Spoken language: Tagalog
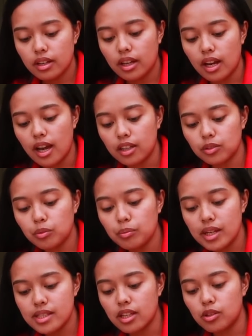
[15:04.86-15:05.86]
Kailangan kong
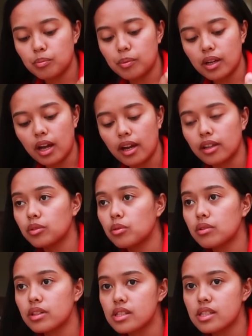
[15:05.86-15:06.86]
bilisan yung pagkain ko
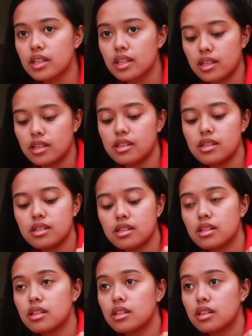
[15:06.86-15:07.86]
kasi
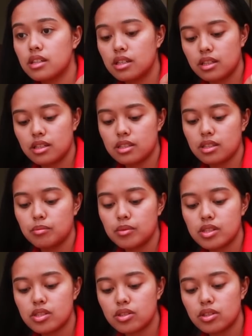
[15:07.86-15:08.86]
si
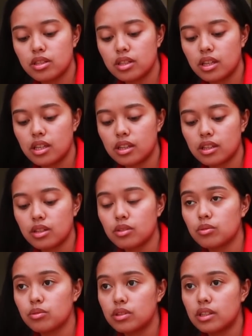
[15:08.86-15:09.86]
mister nakita
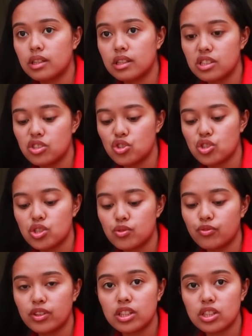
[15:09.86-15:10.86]
ko na he's just
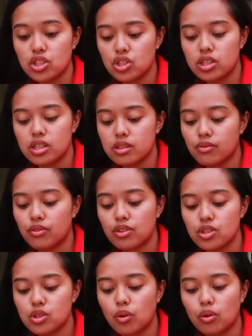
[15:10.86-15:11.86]
finished his
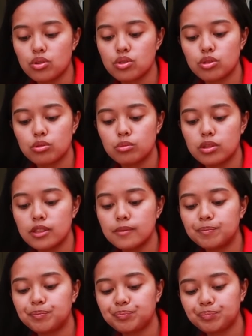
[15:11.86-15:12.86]
first customer.